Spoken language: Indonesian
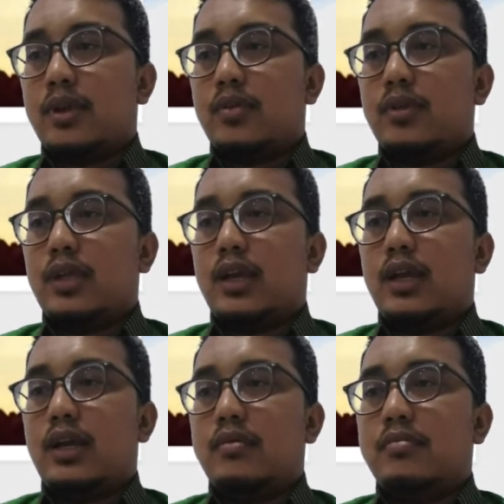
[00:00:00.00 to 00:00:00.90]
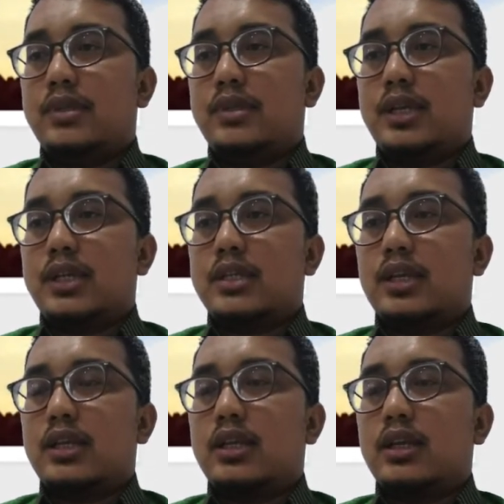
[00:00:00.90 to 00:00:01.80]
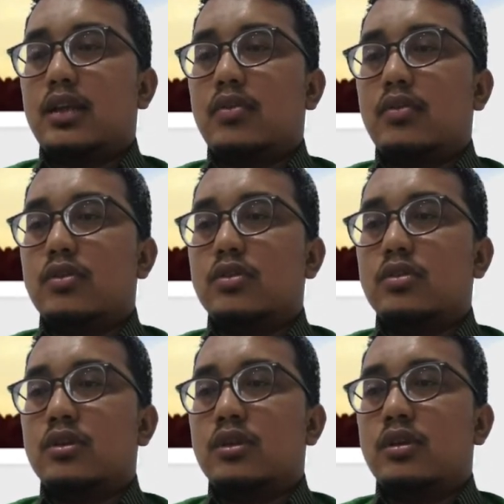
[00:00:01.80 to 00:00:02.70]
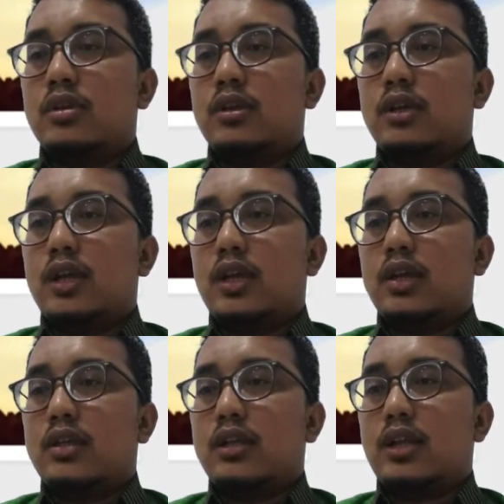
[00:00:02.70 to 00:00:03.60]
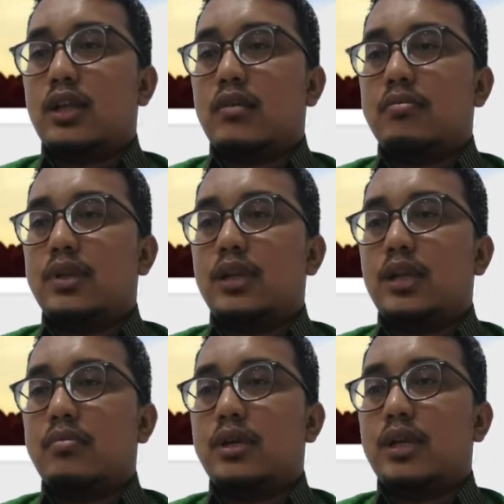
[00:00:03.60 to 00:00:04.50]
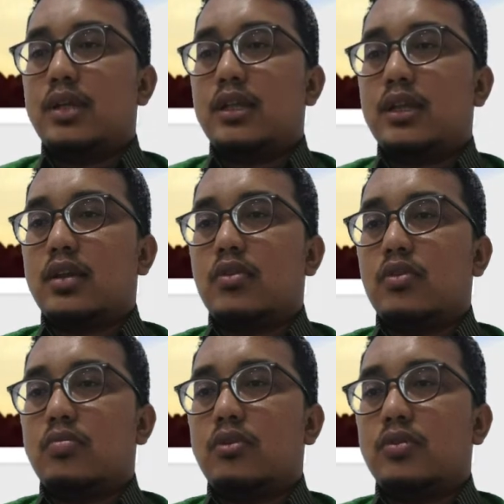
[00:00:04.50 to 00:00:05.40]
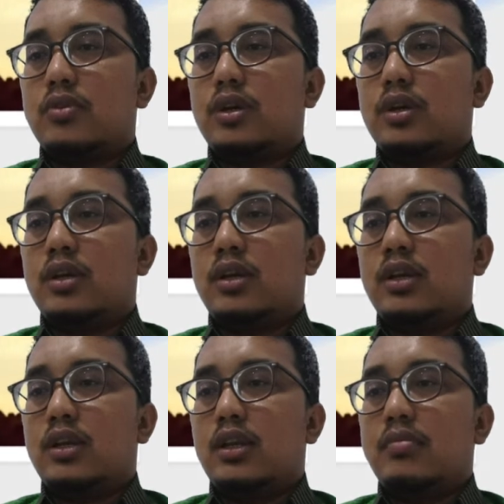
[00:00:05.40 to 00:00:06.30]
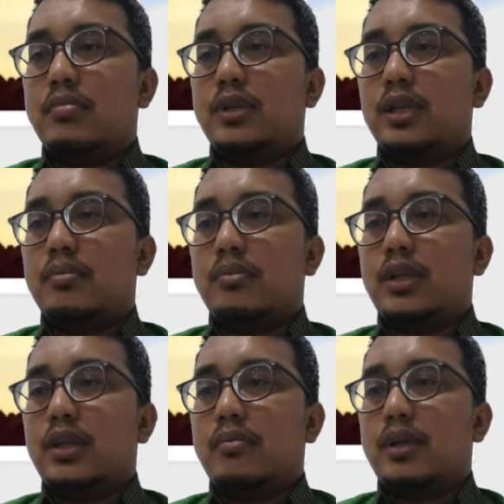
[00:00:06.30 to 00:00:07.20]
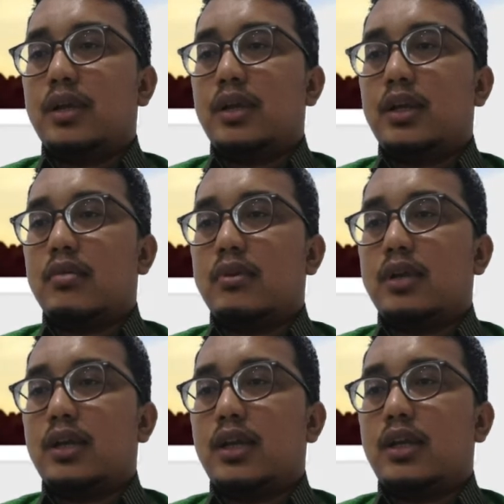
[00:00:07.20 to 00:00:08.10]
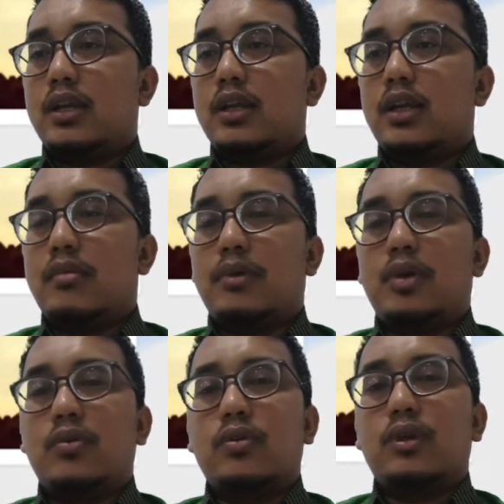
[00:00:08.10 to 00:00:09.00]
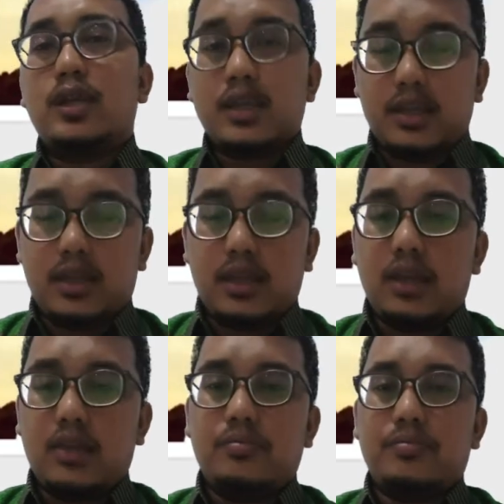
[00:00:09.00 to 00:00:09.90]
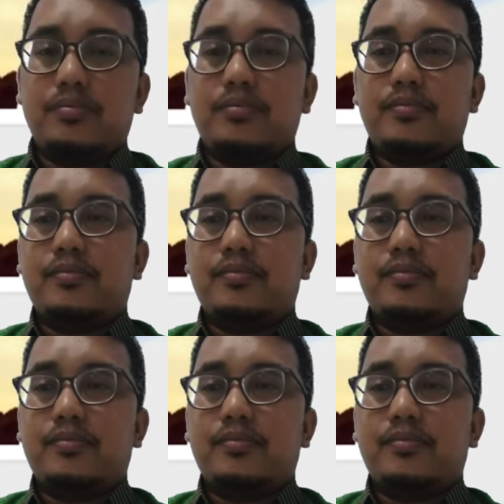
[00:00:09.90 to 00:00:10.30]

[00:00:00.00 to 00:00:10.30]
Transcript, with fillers: Berikutnya, menjelaskan gerak lurus gaya terhadap benda berdasarkan hukum Newton dan penerapannya pada gerak benda dan gerak makhluk hidup.